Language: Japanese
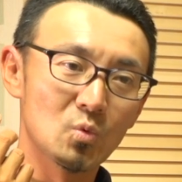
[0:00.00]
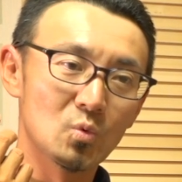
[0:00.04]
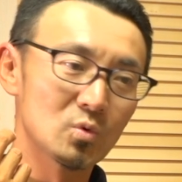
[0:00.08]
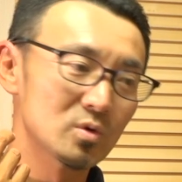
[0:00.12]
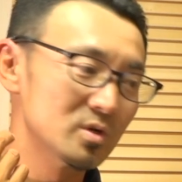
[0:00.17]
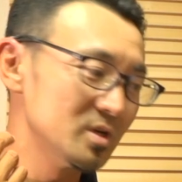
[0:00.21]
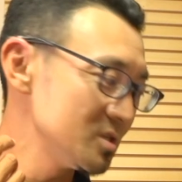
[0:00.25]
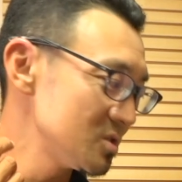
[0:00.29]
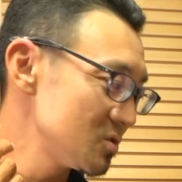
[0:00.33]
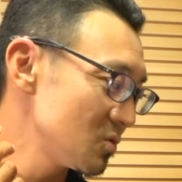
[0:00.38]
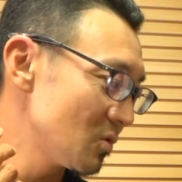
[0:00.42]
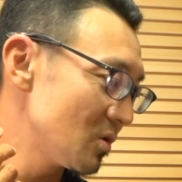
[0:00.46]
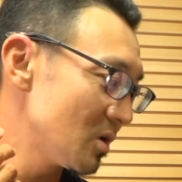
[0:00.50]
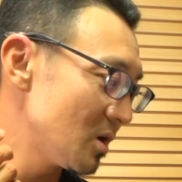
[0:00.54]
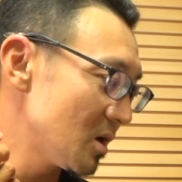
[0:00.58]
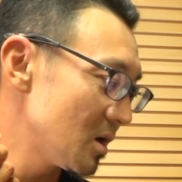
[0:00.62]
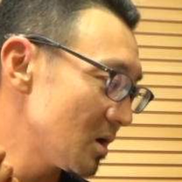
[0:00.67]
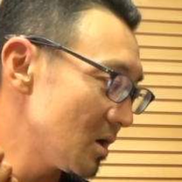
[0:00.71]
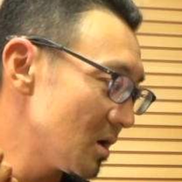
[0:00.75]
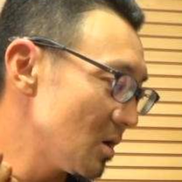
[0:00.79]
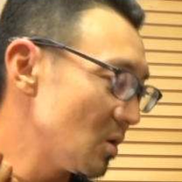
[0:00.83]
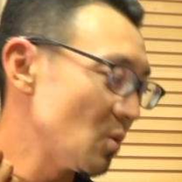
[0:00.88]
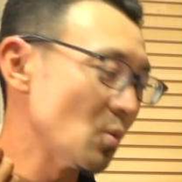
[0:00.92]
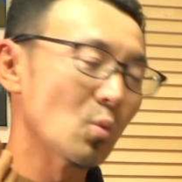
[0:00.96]
でそこか
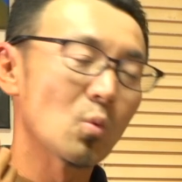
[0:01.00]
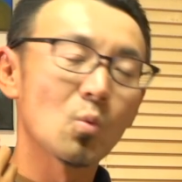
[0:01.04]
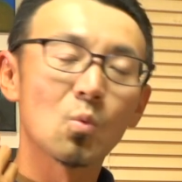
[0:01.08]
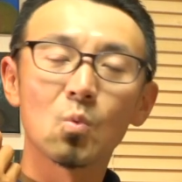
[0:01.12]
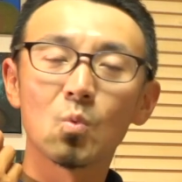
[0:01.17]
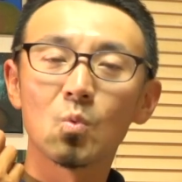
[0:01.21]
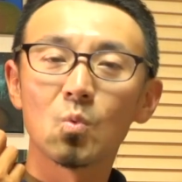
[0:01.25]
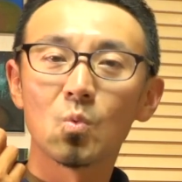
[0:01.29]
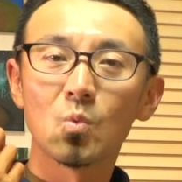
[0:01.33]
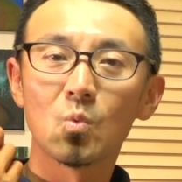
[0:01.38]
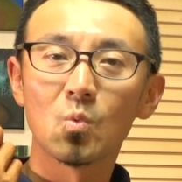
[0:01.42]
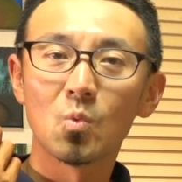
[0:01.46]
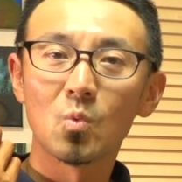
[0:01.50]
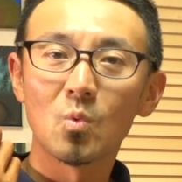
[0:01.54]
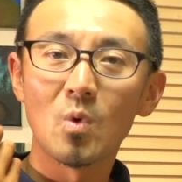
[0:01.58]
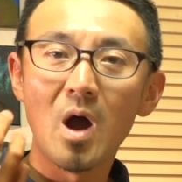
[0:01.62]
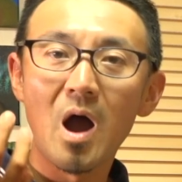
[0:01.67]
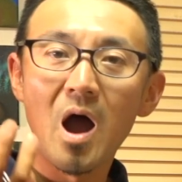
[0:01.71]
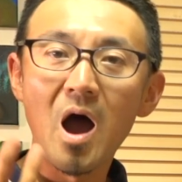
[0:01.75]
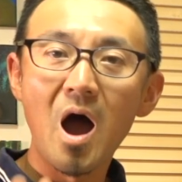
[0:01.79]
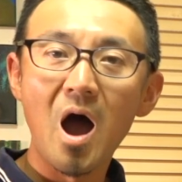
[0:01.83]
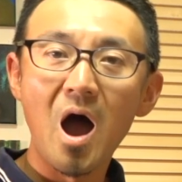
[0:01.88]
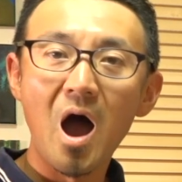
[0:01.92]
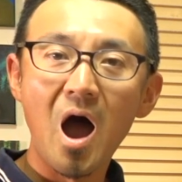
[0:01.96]
らうー
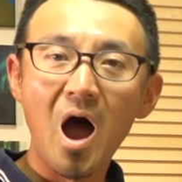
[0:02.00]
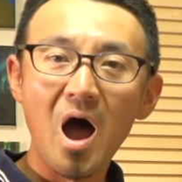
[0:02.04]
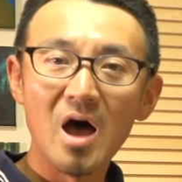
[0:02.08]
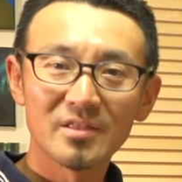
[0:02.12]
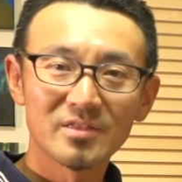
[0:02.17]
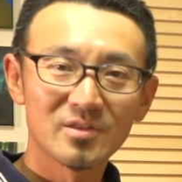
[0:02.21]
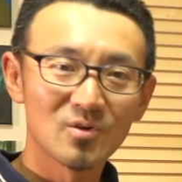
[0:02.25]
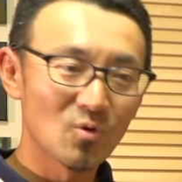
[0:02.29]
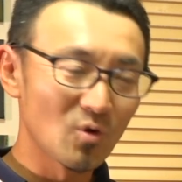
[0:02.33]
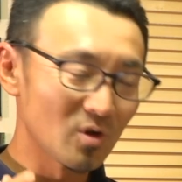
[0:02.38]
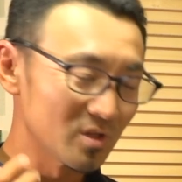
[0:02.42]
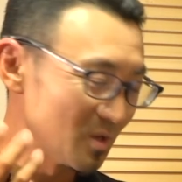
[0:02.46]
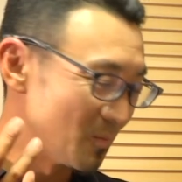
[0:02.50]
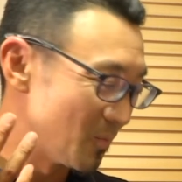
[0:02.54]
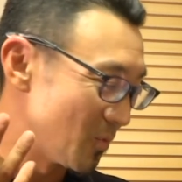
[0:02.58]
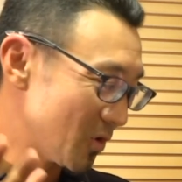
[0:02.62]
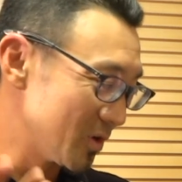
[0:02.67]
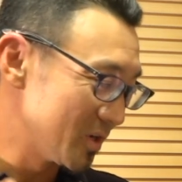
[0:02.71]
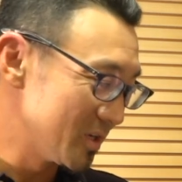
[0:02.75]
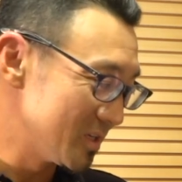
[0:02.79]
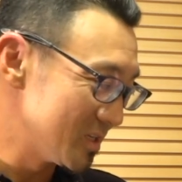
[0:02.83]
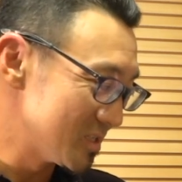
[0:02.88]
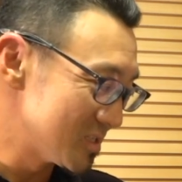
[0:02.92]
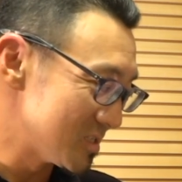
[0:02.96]
わーってこうやって母
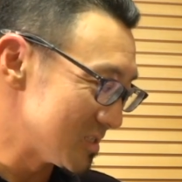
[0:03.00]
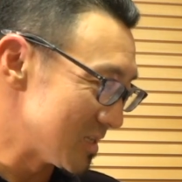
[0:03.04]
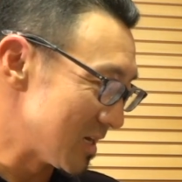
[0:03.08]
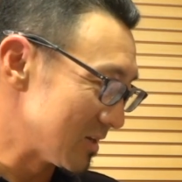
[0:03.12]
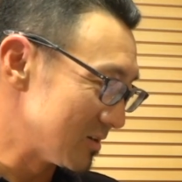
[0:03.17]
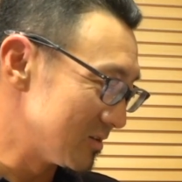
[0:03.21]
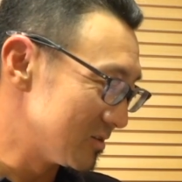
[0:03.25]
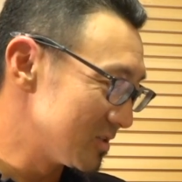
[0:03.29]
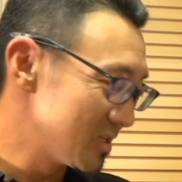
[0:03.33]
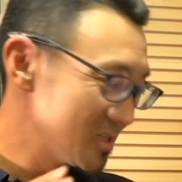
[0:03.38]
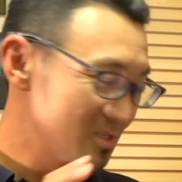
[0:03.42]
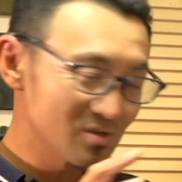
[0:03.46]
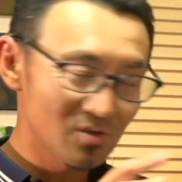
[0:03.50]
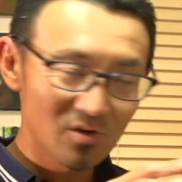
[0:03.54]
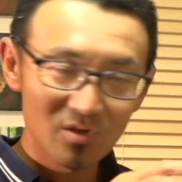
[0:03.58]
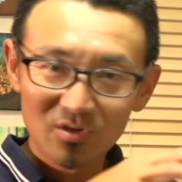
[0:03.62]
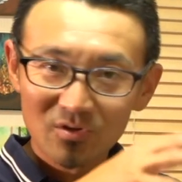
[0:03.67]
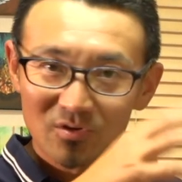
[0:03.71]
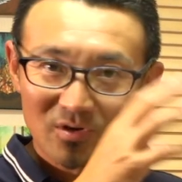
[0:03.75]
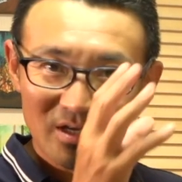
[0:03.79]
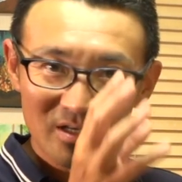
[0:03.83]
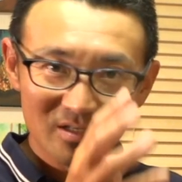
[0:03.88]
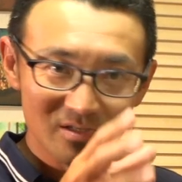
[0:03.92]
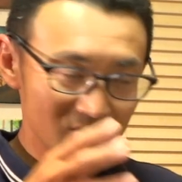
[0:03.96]
音につなぐ。で、それ
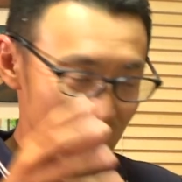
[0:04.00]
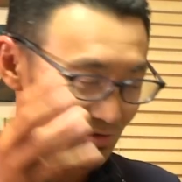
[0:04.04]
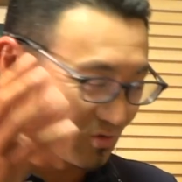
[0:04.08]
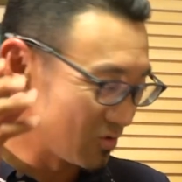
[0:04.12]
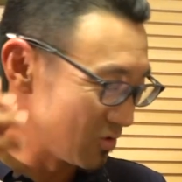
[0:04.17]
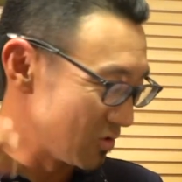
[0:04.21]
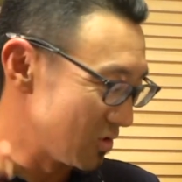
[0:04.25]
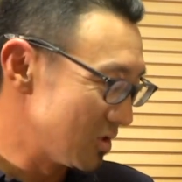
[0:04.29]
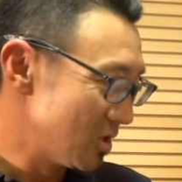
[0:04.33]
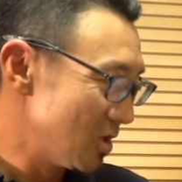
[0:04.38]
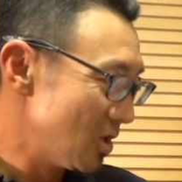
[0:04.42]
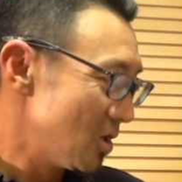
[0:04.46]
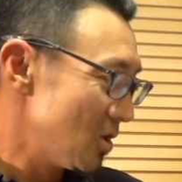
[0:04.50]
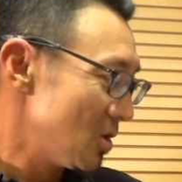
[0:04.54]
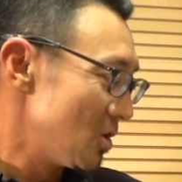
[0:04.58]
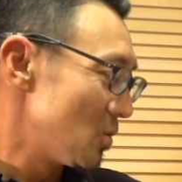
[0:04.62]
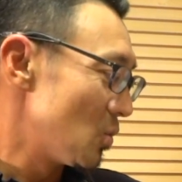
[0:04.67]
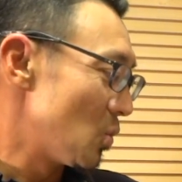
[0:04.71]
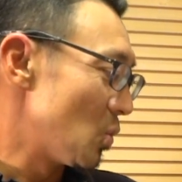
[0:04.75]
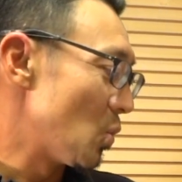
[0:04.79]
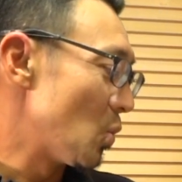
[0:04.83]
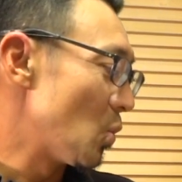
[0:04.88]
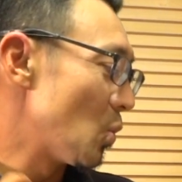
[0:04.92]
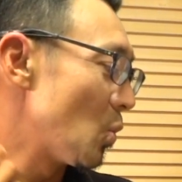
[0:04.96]
の連続。わー、
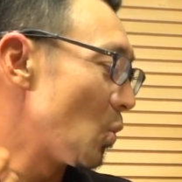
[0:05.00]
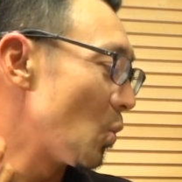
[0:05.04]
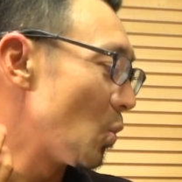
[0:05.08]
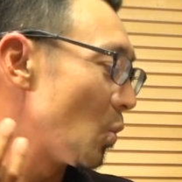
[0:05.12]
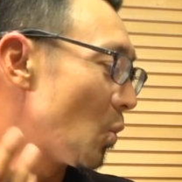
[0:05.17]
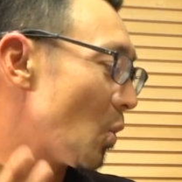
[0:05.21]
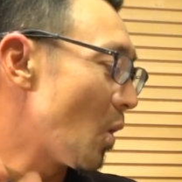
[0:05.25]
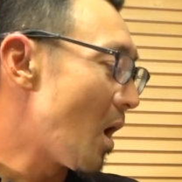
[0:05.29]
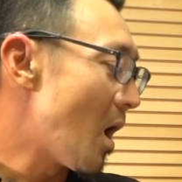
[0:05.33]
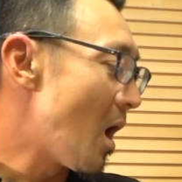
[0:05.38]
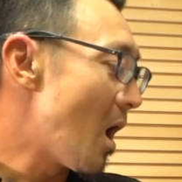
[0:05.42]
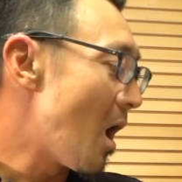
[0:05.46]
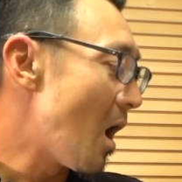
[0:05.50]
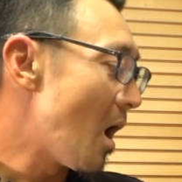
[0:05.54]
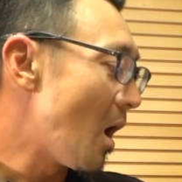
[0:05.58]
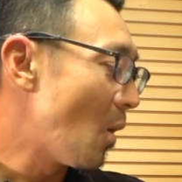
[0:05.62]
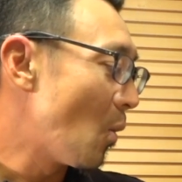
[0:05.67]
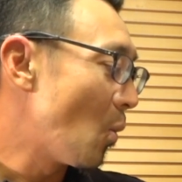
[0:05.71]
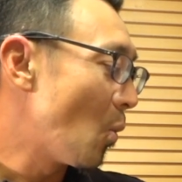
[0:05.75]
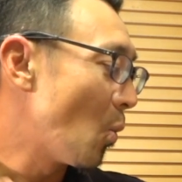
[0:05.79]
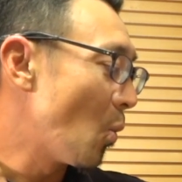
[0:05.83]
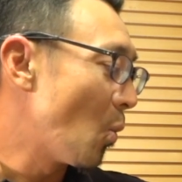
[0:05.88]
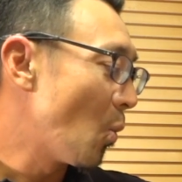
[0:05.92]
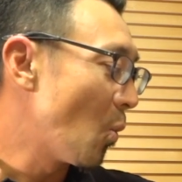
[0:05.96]

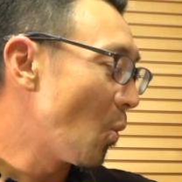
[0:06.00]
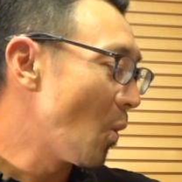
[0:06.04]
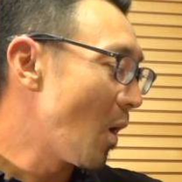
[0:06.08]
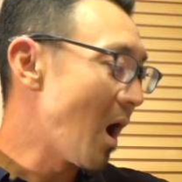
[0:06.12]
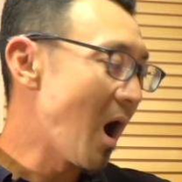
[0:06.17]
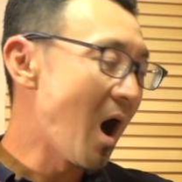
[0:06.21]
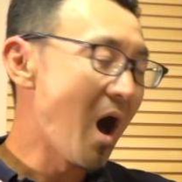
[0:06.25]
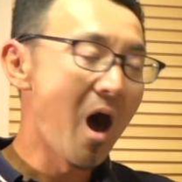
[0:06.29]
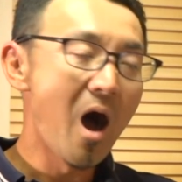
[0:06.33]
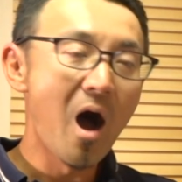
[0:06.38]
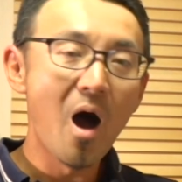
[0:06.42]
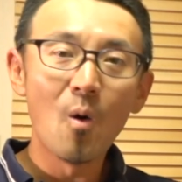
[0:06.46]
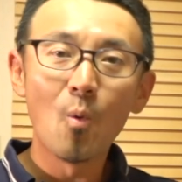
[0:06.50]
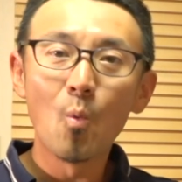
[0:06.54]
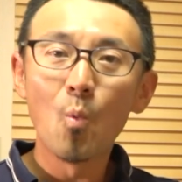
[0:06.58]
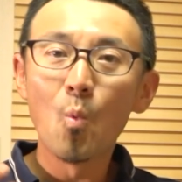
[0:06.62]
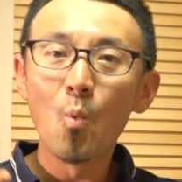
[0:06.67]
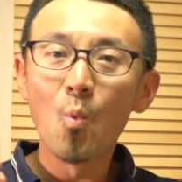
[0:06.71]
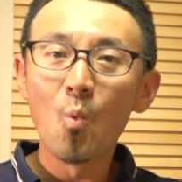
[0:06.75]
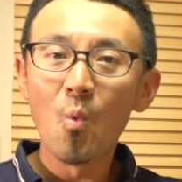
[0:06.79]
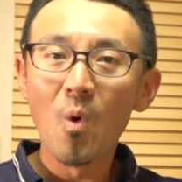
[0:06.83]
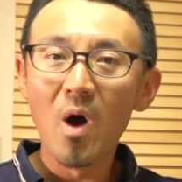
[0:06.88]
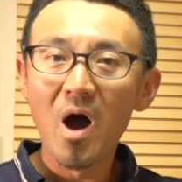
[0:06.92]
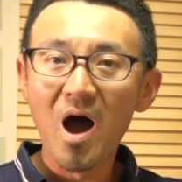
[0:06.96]

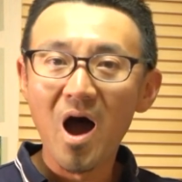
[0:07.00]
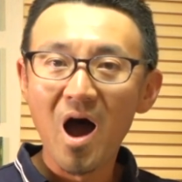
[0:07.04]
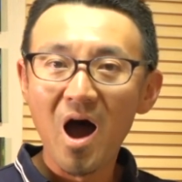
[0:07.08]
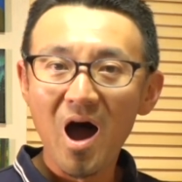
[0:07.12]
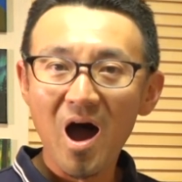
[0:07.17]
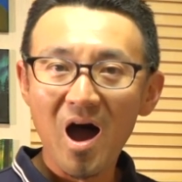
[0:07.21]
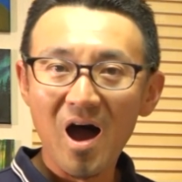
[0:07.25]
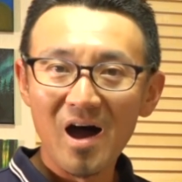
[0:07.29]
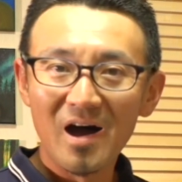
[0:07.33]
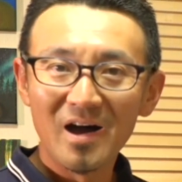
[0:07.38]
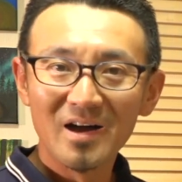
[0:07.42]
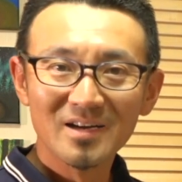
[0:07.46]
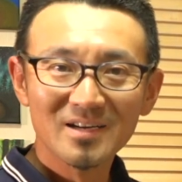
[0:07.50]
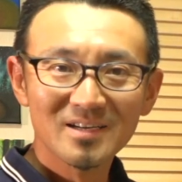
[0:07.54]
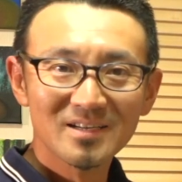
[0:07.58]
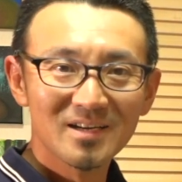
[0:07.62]
わー、わー。